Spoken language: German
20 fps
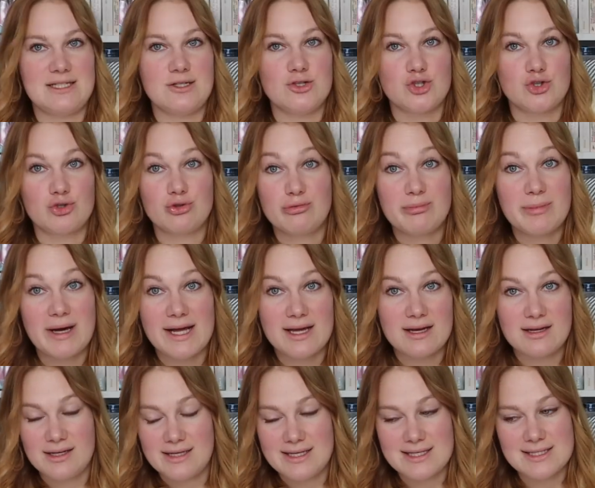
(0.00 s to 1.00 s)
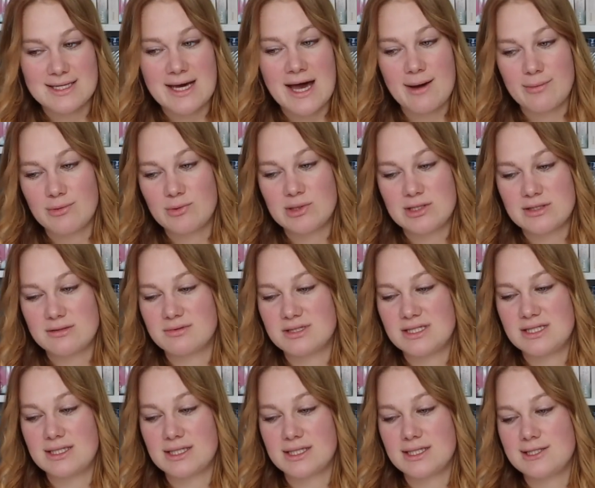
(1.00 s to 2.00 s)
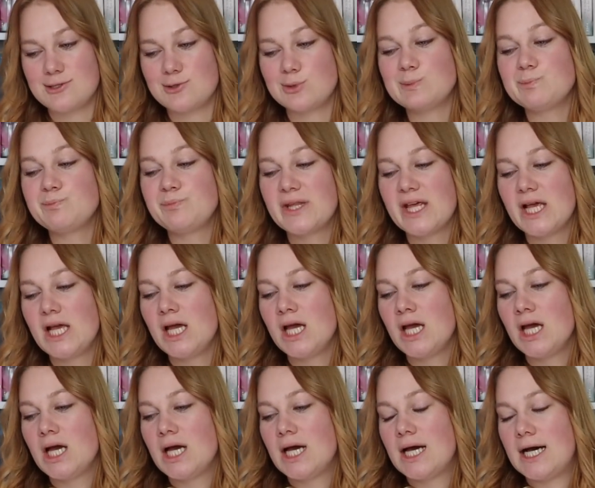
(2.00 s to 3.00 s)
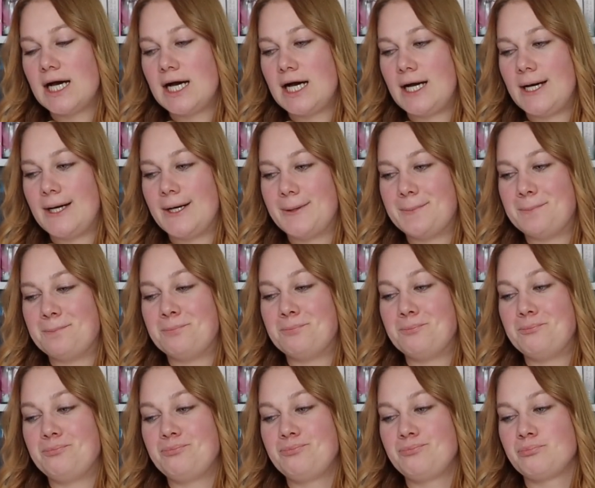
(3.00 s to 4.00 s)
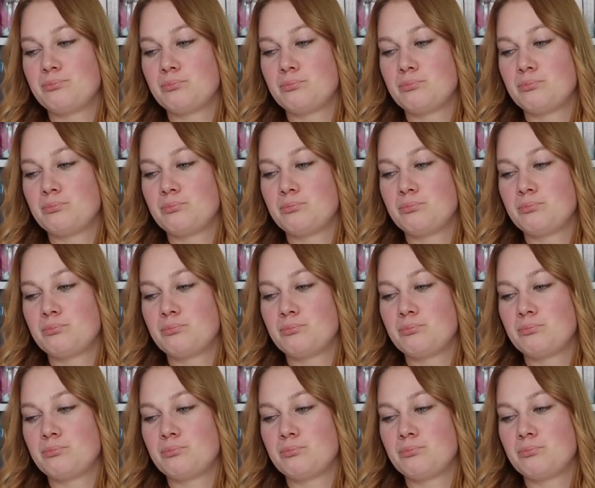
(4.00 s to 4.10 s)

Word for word: die schon mal gelesen habe oder sowas in die Richtung. Ähm,